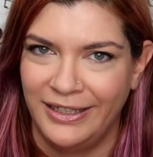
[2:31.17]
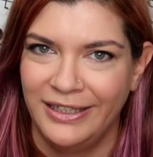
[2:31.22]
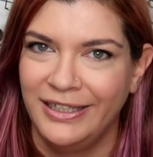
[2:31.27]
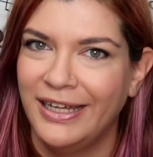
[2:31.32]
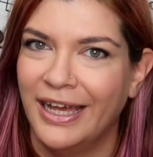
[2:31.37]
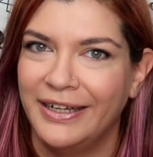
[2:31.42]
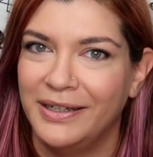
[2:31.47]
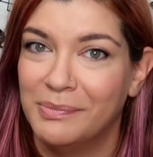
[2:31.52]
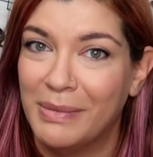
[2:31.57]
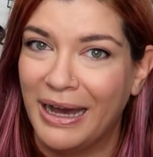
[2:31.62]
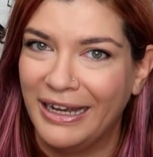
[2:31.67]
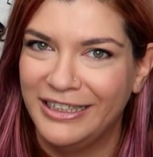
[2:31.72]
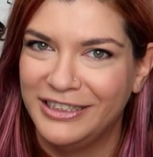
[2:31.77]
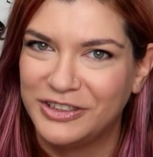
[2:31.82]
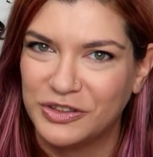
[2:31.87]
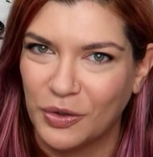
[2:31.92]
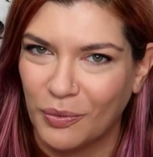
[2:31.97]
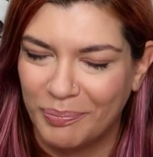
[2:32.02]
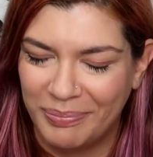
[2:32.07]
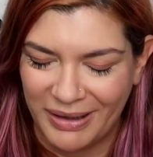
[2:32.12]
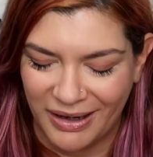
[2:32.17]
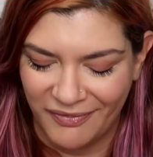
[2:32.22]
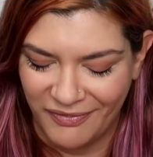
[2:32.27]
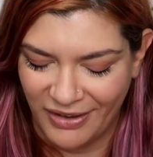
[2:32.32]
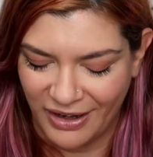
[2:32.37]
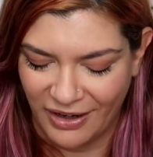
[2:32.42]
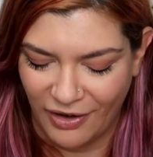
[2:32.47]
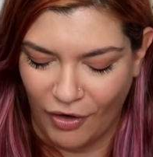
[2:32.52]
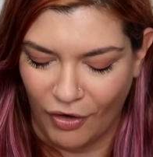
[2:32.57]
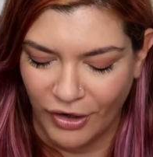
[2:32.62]
gli animali sopra
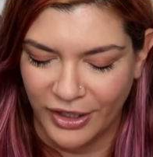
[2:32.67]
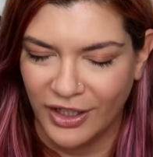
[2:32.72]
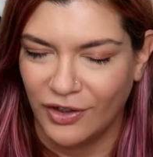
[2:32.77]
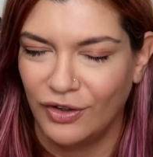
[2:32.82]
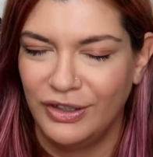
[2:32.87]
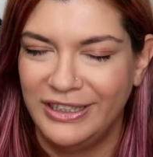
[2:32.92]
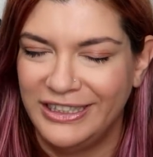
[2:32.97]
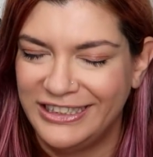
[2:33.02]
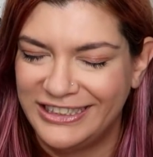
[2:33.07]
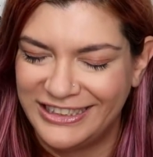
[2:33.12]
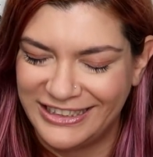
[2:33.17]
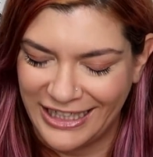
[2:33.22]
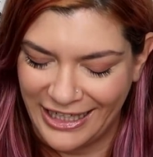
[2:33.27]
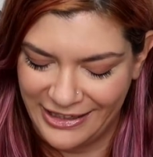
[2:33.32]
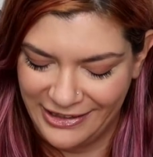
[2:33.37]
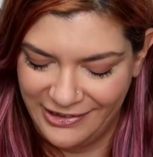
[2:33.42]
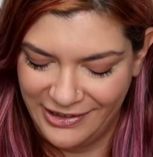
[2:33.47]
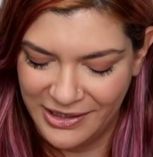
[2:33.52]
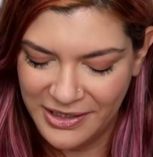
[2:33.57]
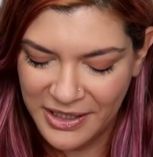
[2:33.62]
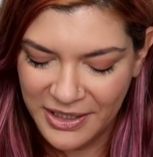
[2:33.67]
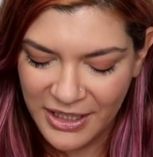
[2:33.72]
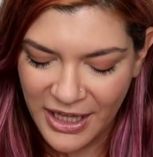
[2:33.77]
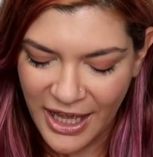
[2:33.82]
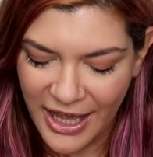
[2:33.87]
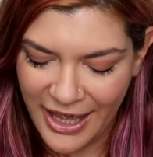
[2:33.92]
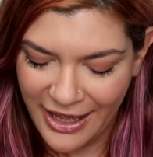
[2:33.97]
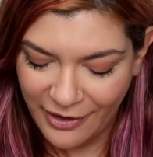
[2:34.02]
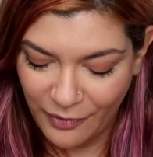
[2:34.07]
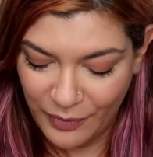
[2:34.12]
farlocchi con gli insetti
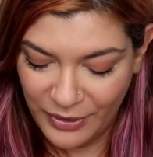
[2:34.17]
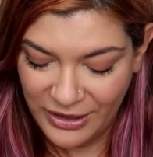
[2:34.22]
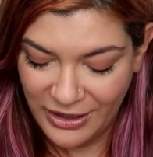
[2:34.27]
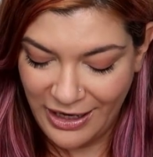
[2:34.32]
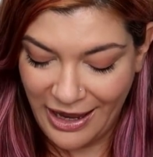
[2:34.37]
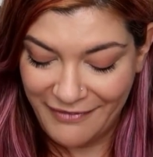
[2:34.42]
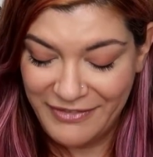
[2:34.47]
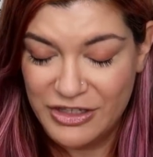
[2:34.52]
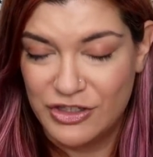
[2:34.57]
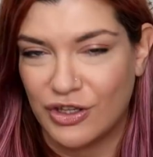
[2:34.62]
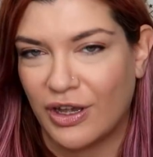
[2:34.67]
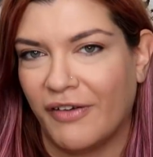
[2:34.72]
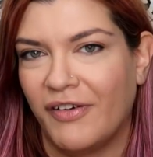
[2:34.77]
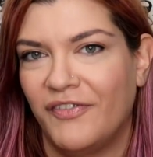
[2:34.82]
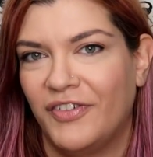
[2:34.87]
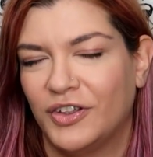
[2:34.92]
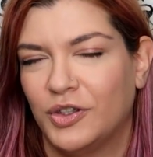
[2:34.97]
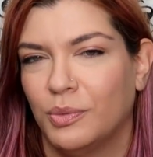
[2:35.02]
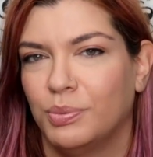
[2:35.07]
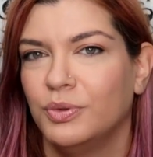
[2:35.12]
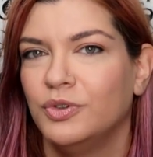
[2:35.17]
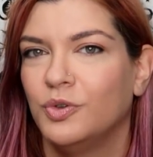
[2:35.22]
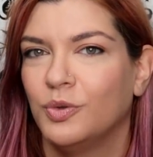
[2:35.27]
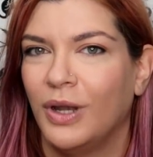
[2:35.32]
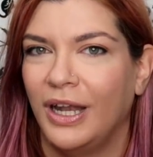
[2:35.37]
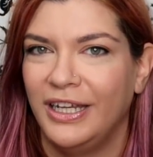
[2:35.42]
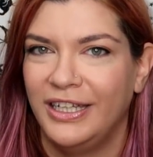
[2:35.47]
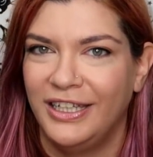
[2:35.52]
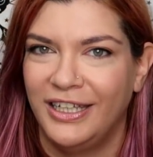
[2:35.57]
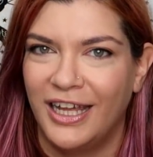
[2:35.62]
e quindi lei visto che aveva fatto appunto
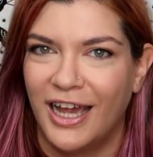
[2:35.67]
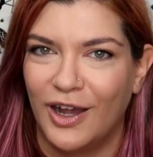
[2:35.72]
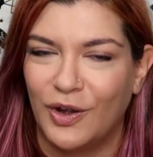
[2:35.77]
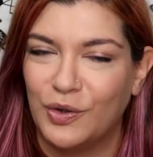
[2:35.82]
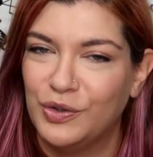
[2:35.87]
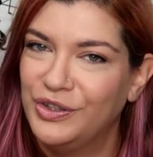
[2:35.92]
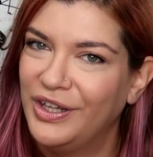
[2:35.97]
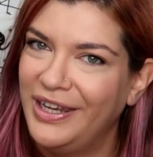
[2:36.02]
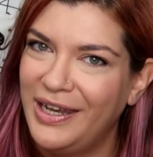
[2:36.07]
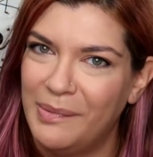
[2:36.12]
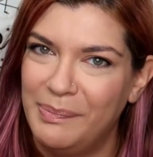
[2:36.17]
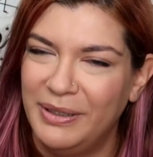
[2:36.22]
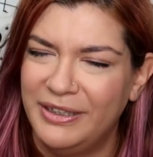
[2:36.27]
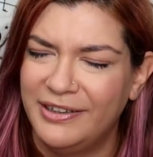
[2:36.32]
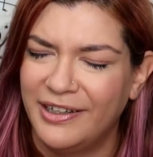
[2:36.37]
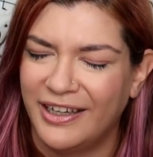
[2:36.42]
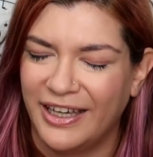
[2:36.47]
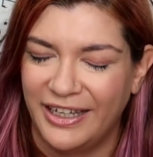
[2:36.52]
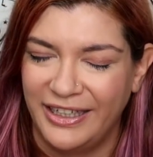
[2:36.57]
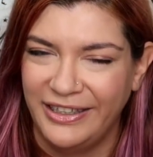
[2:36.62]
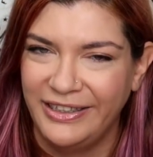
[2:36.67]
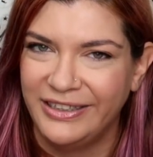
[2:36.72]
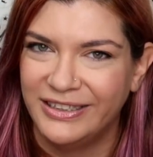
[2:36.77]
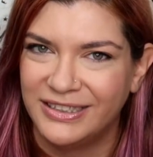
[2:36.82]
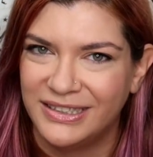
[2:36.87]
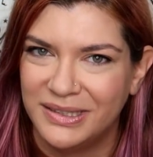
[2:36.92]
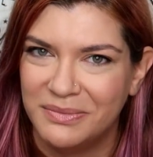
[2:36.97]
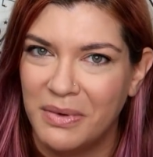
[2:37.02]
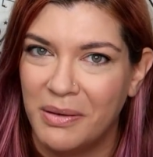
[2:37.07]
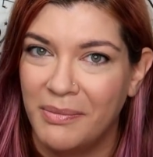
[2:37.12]
una linea con delle apette
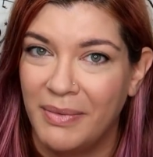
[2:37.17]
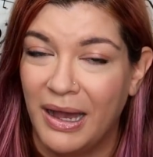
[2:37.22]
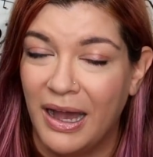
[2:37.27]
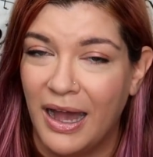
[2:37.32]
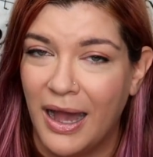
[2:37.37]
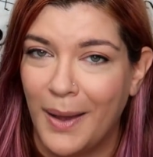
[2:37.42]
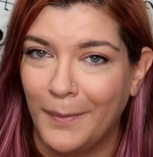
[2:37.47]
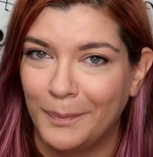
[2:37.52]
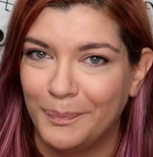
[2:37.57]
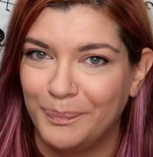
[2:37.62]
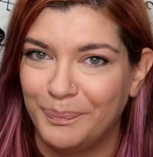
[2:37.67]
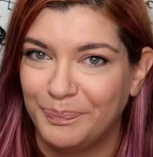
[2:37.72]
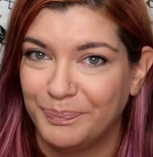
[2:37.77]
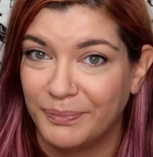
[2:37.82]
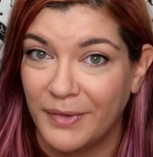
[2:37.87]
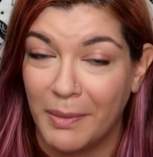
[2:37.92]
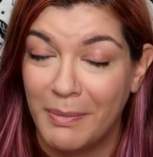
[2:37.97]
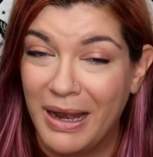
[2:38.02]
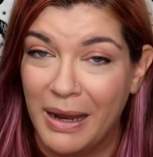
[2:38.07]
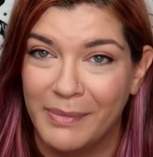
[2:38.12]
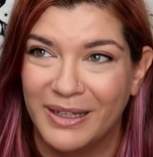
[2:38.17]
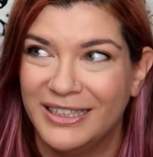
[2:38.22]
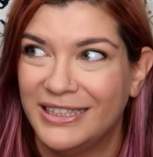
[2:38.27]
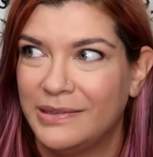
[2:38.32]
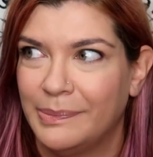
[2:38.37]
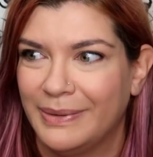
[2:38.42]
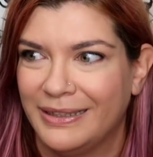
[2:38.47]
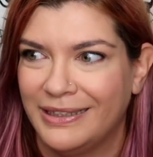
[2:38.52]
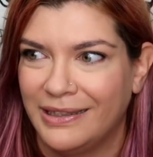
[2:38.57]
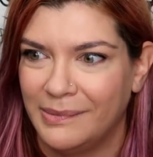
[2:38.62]
carinissime ma mm, me le ha
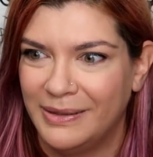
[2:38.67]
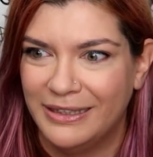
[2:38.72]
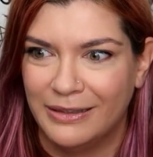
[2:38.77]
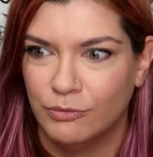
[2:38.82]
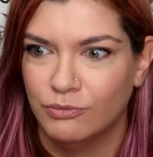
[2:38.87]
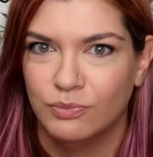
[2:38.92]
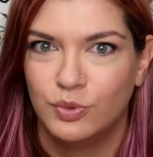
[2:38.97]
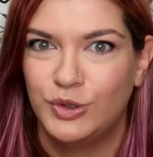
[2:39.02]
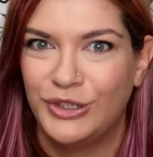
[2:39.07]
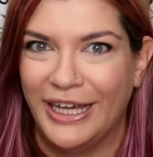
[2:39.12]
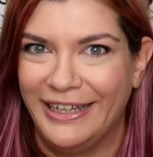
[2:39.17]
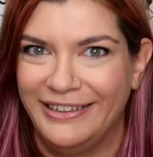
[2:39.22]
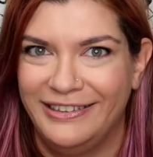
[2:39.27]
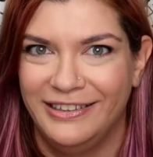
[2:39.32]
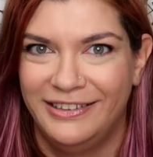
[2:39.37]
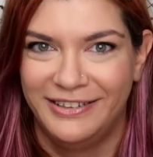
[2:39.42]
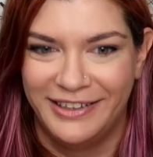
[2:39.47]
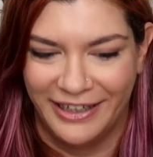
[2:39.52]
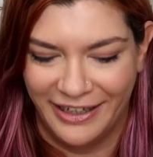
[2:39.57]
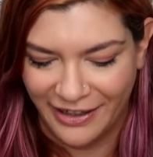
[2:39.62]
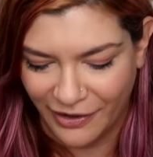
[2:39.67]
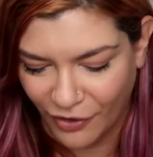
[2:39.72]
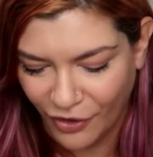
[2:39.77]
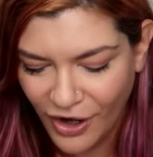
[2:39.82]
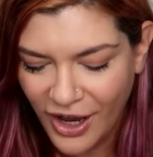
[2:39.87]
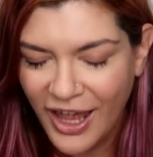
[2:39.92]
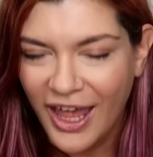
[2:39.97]
mandate praticamente un set intero